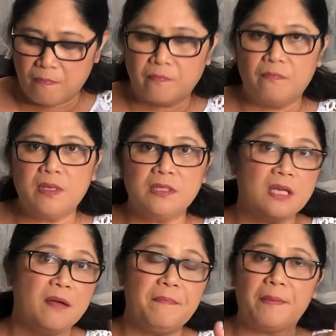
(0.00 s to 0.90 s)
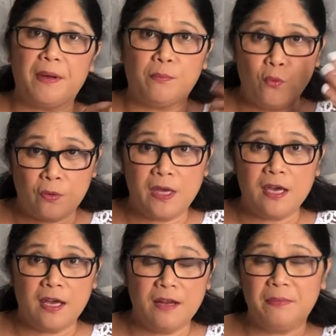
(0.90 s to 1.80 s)
Minsan, pag
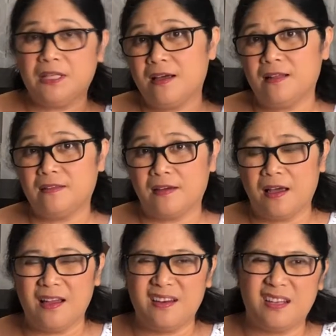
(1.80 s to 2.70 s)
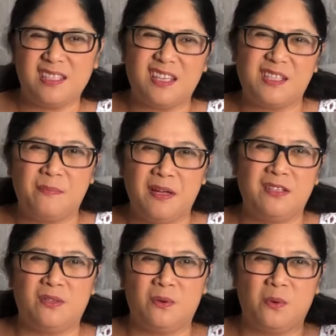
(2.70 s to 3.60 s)
mag-booking kayo na matagal-tagal, na 6
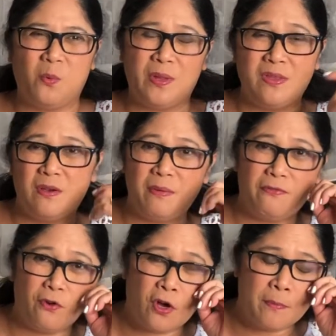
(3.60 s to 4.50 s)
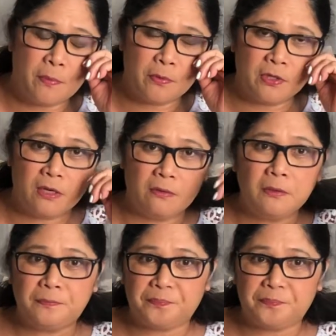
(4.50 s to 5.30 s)
months or 1 year before kayo pupunta doon,